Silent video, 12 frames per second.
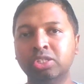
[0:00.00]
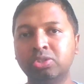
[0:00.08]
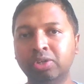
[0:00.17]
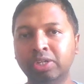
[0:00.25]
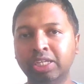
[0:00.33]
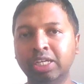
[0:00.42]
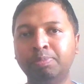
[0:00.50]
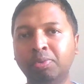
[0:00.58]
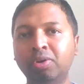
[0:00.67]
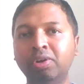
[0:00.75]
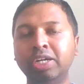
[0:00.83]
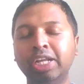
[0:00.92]
ஸோ நீங்கள்
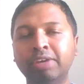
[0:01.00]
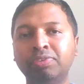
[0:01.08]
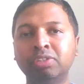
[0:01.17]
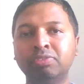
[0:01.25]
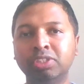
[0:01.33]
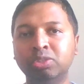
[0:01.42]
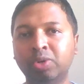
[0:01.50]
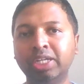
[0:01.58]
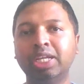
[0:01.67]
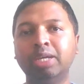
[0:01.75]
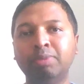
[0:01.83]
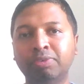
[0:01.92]
போடுற எஃபர்ட் வந்து ஒன்
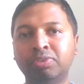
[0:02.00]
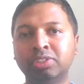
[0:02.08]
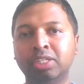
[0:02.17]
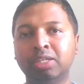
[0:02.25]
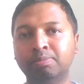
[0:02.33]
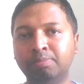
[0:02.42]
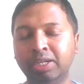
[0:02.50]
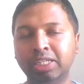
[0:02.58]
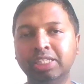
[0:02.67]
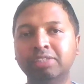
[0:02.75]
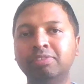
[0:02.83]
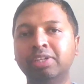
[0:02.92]
டைம் எஃபர்ட் தான் பட்
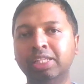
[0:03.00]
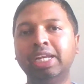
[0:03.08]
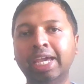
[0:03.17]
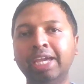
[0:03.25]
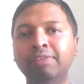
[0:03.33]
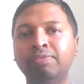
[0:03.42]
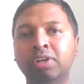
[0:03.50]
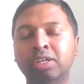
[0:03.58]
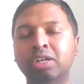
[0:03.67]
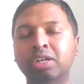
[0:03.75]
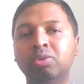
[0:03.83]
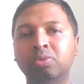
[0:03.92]
இது வந்து லைஃப்
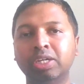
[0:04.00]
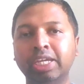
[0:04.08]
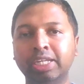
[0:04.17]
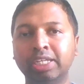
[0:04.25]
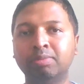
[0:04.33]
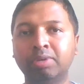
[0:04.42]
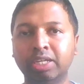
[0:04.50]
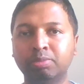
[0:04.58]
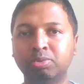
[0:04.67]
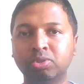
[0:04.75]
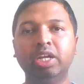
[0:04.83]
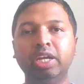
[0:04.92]
லாங்காக உங்களுக்கு இன்கம் கிடைக்க
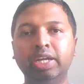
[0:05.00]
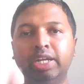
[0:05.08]
போகுது